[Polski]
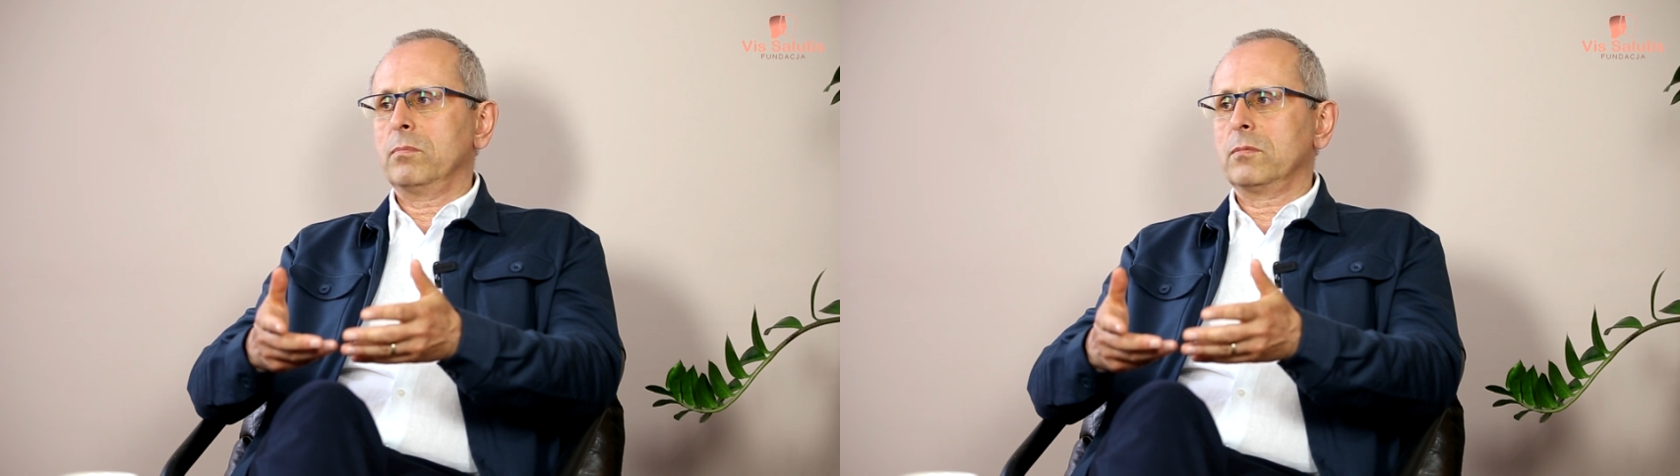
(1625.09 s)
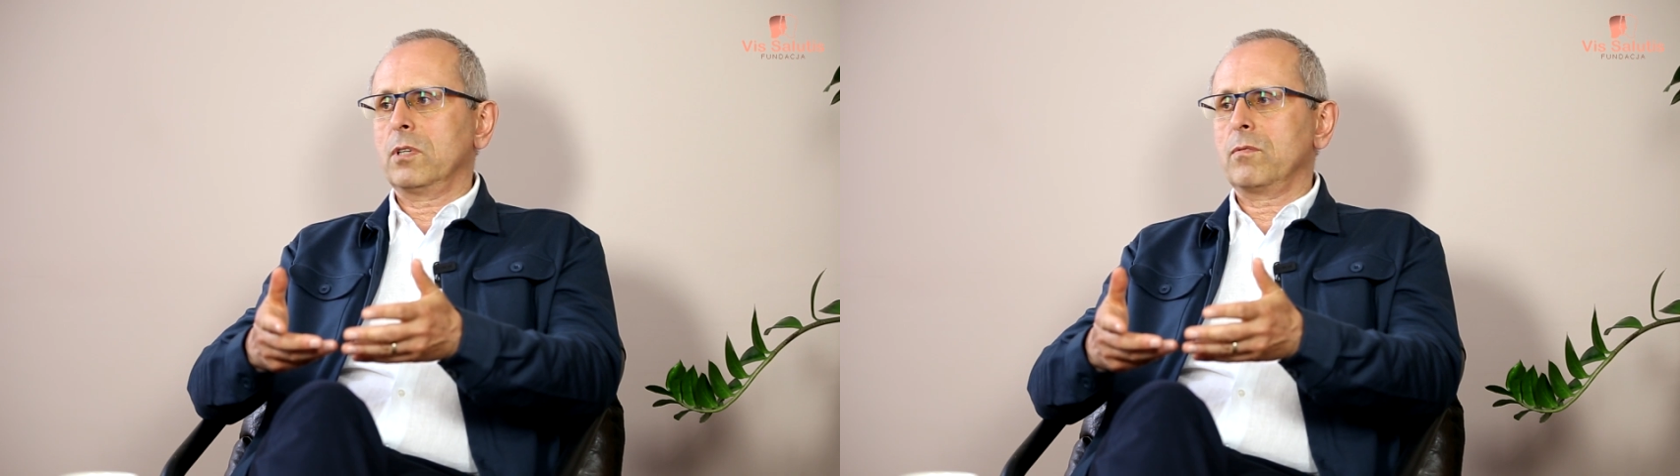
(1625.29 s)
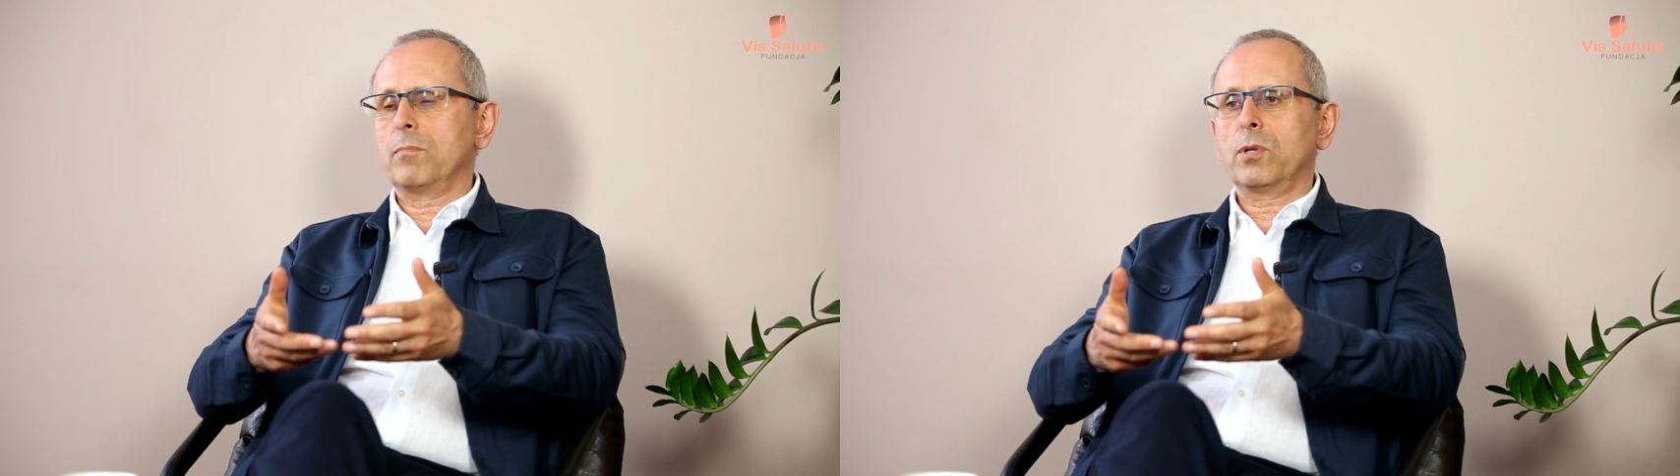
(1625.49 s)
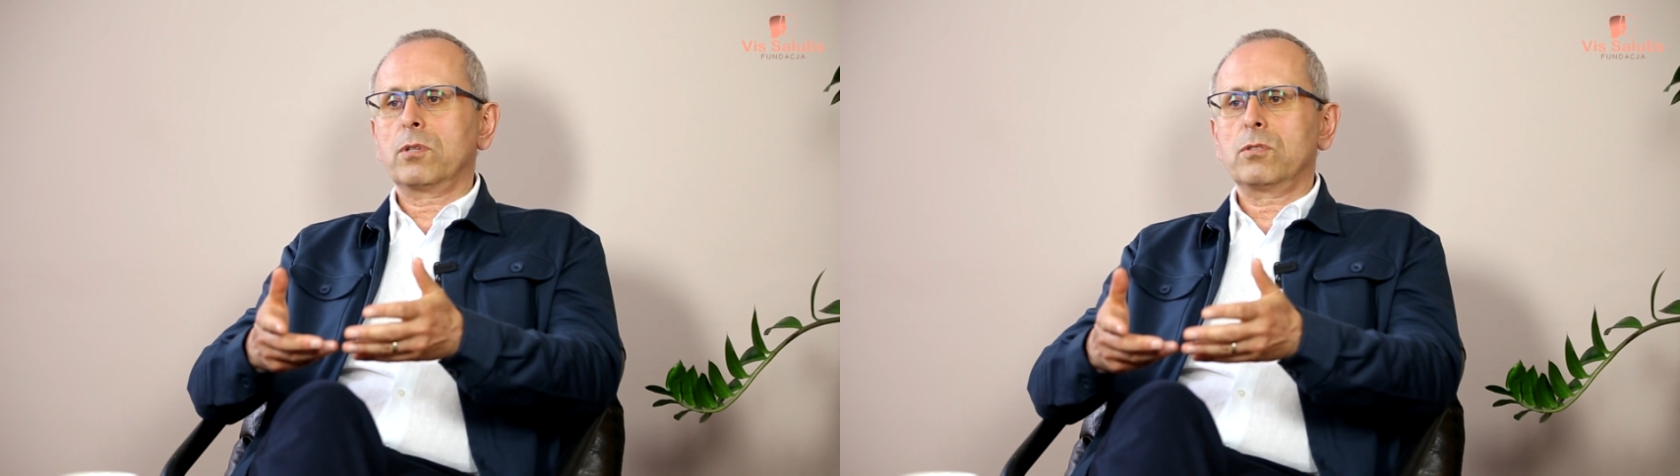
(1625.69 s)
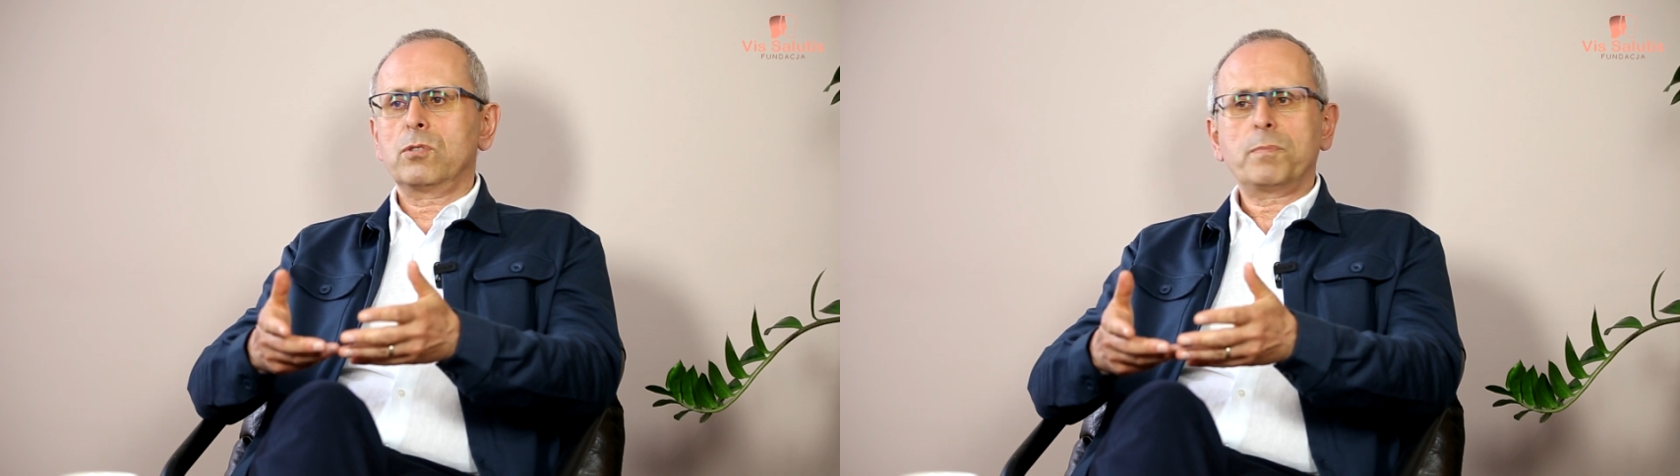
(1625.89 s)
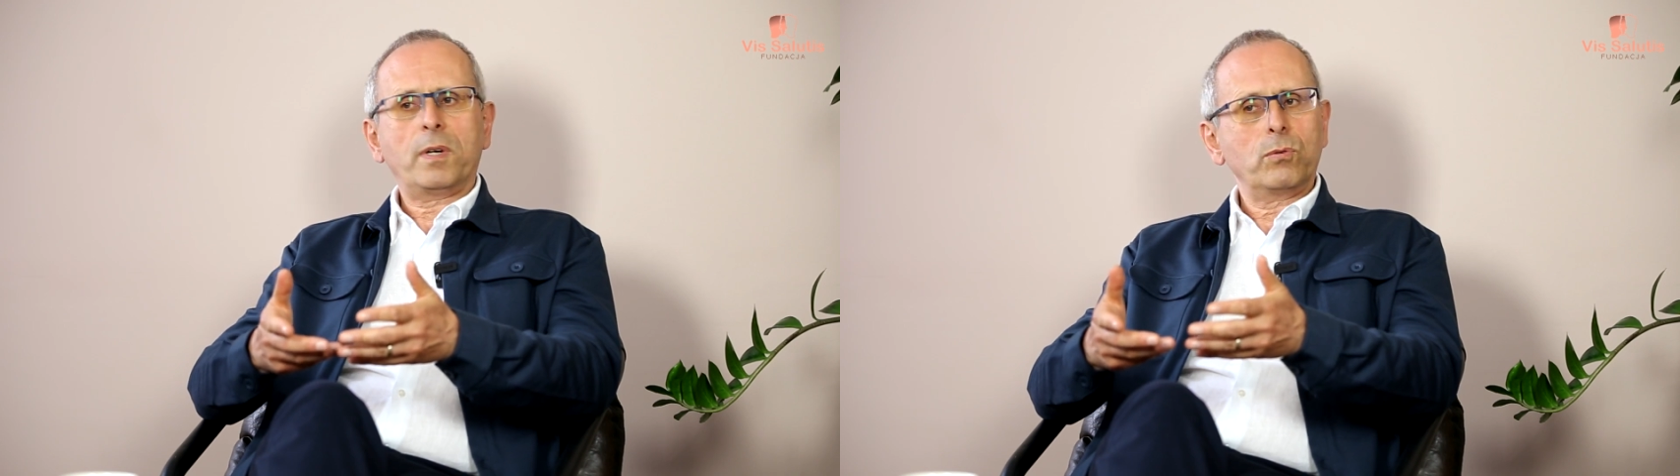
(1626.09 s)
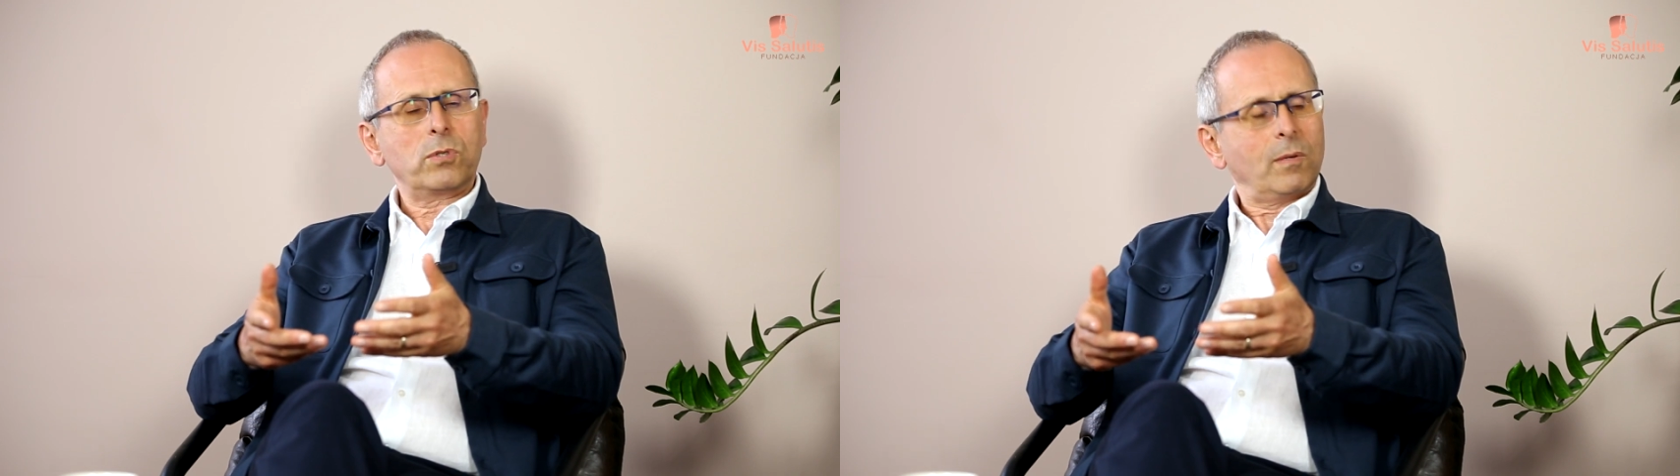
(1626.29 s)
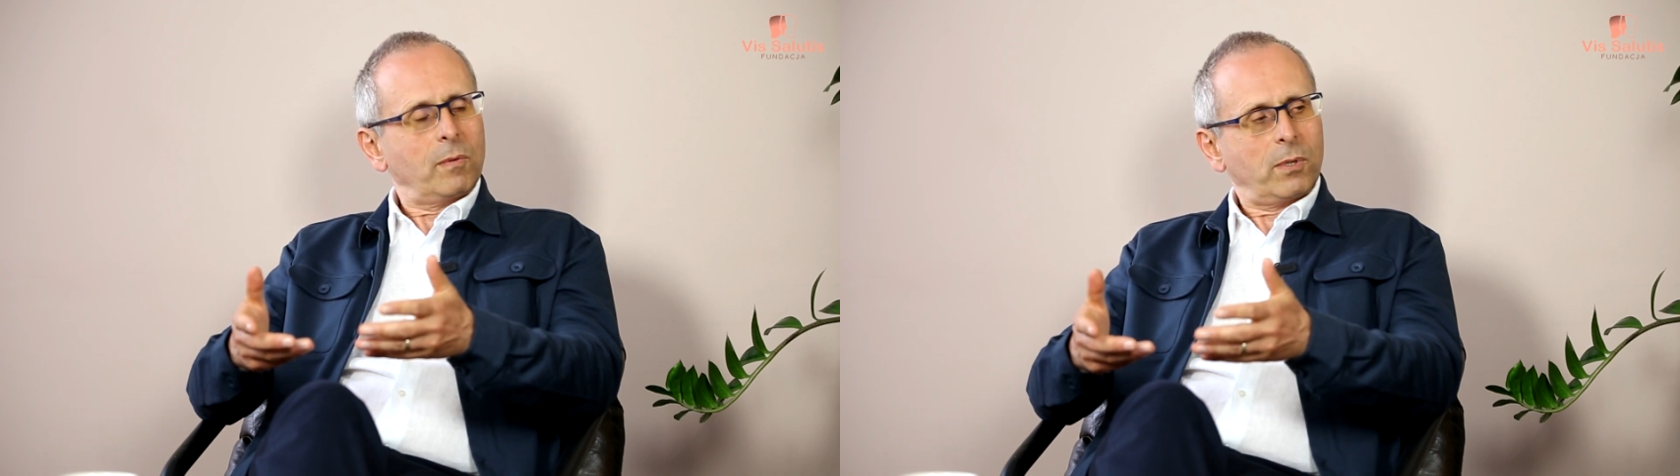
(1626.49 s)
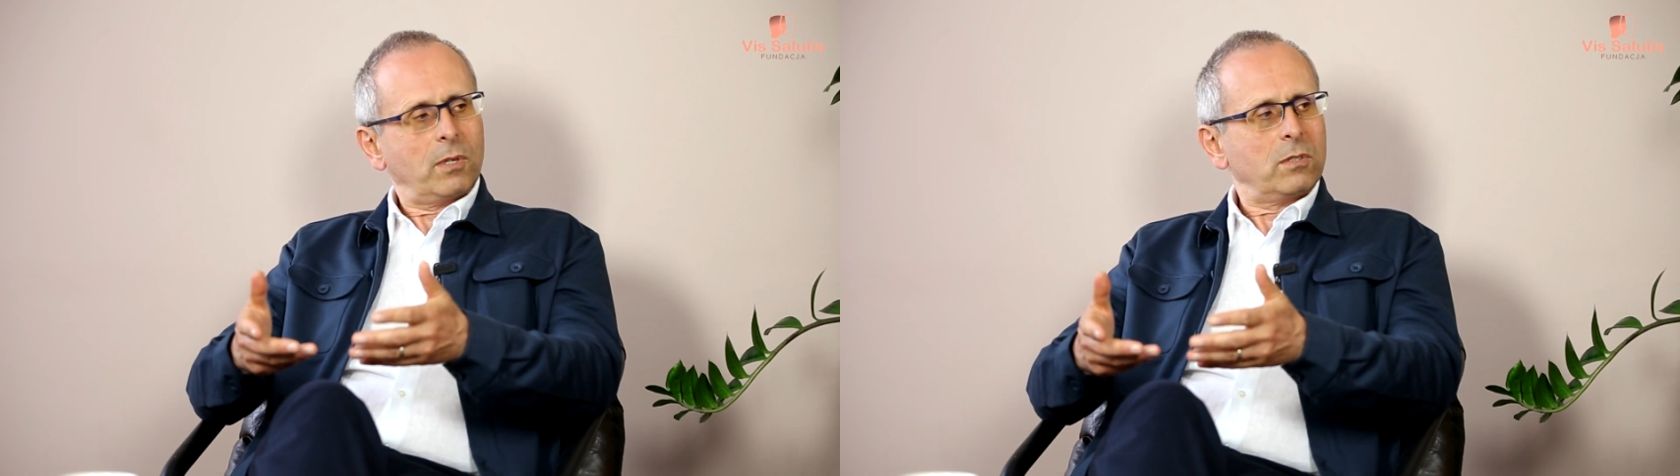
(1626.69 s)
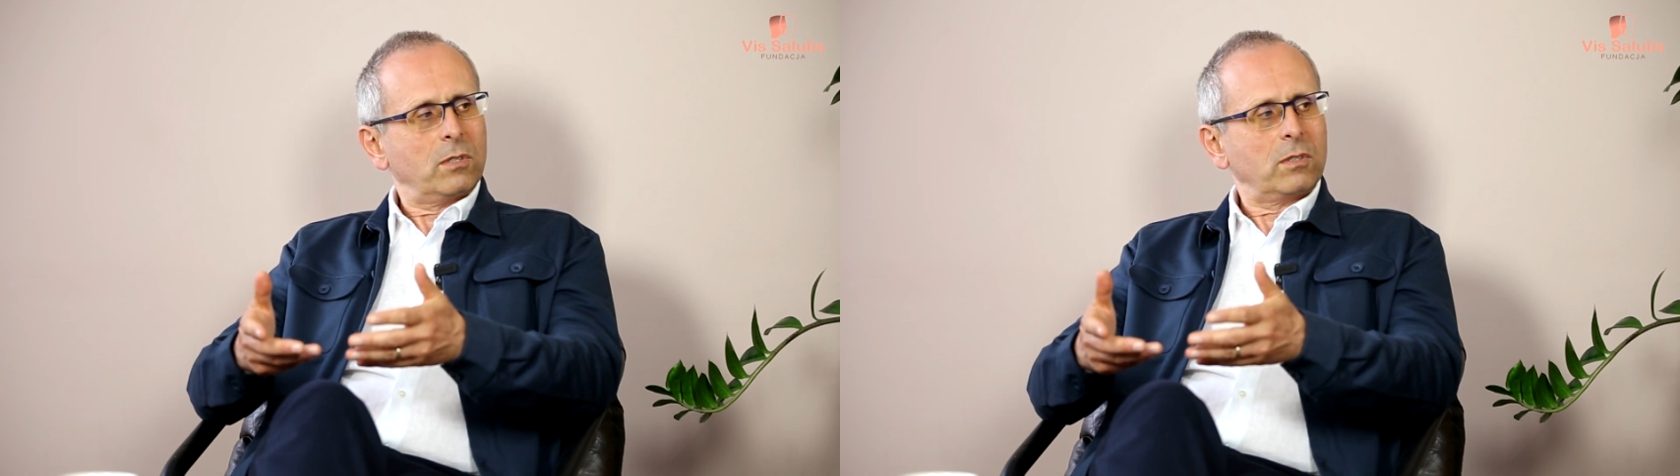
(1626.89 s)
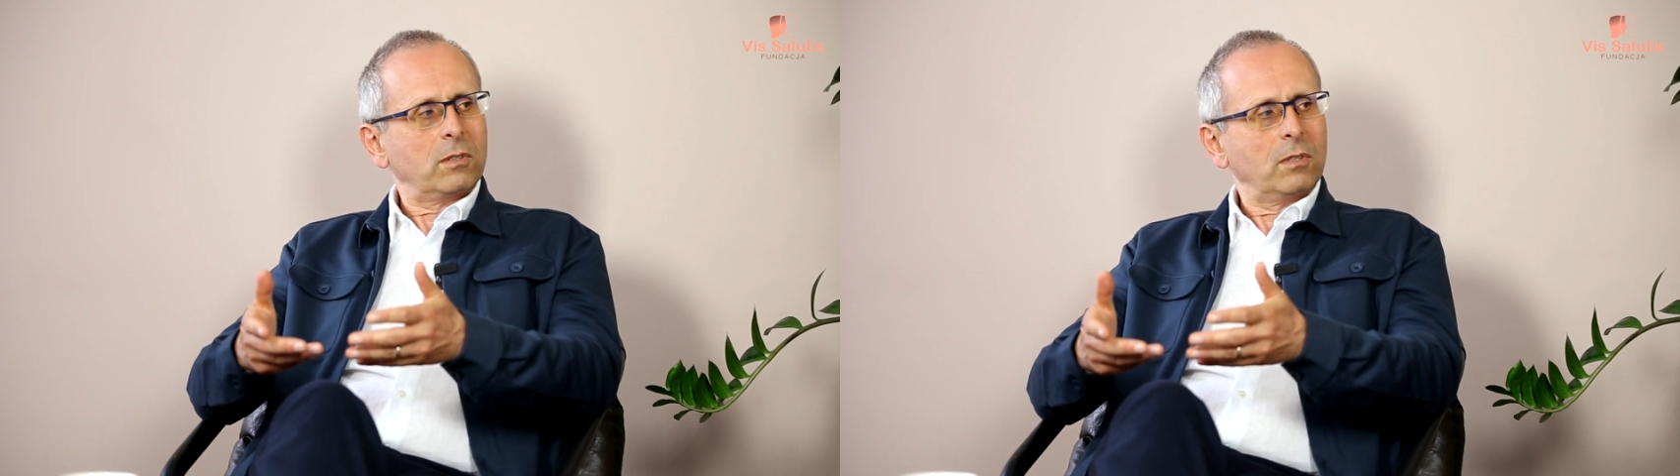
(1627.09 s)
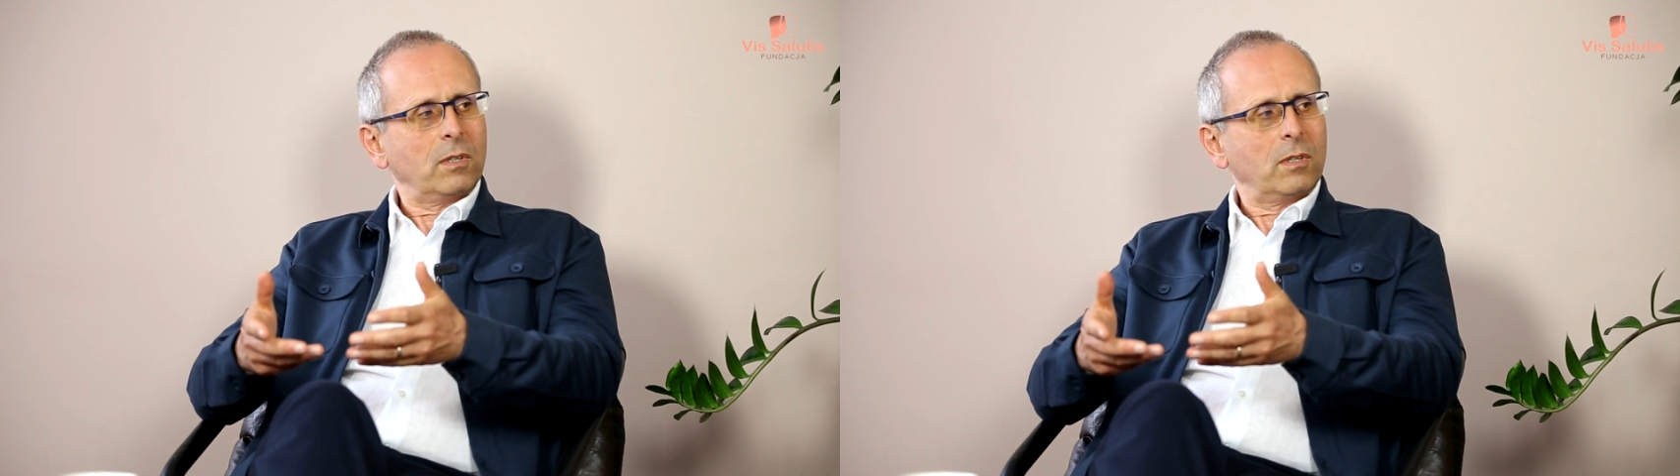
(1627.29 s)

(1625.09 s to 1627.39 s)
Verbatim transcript: nie wiem, pogrozić paluszkiem i powiedzieć,